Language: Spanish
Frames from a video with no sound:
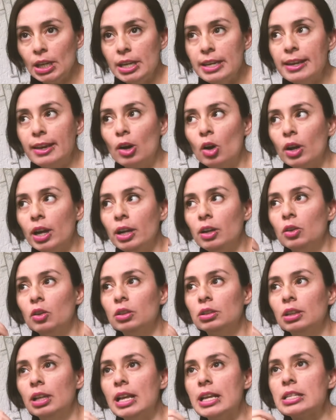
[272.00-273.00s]
y creo que
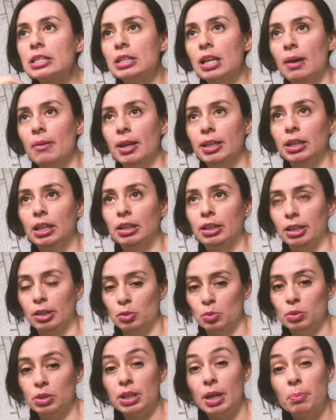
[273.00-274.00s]
no estaba
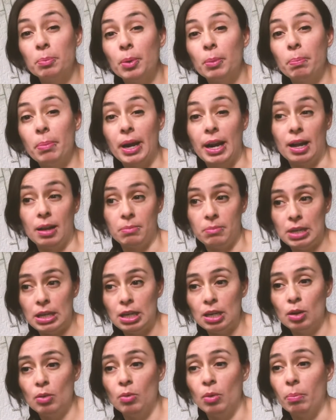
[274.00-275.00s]
teniendo un tiempo para
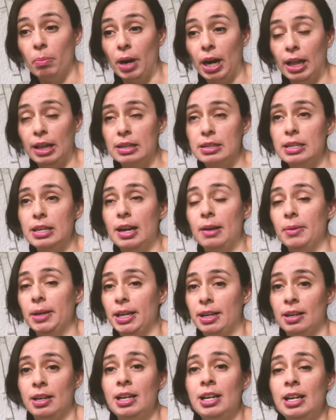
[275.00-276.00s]
mí como para decir, a
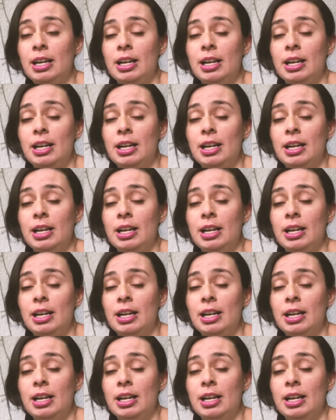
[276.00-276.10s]
ver,